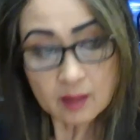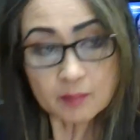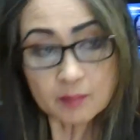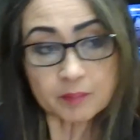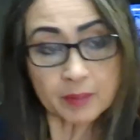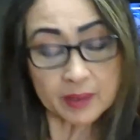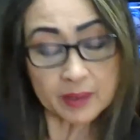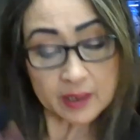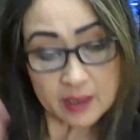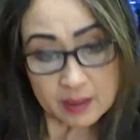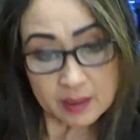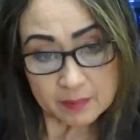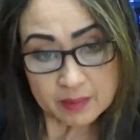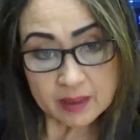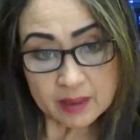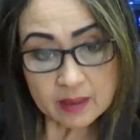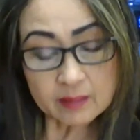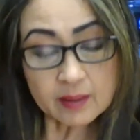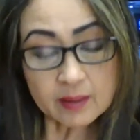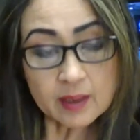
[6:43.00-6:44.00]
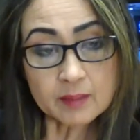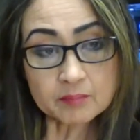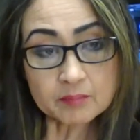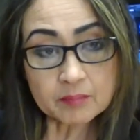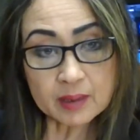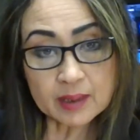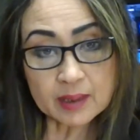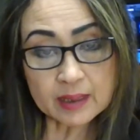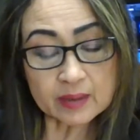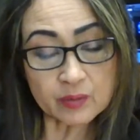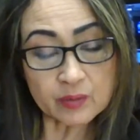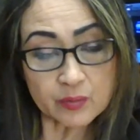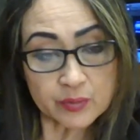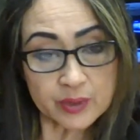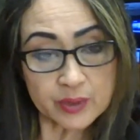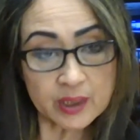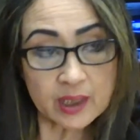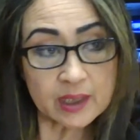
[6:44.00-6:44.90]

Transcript: Para naman magkaroon ng